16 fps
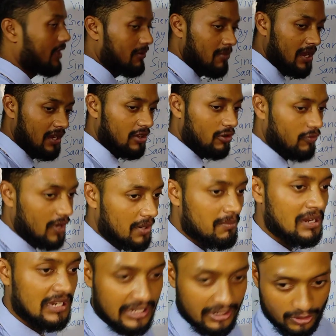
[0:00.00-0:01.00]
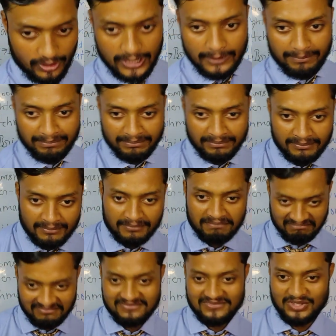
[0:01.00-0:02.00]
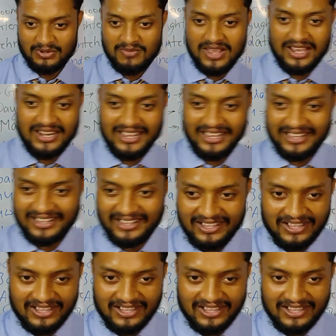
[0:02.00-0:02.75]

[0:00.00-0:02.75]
वर्मिलियन ओके समझ में आ रहा है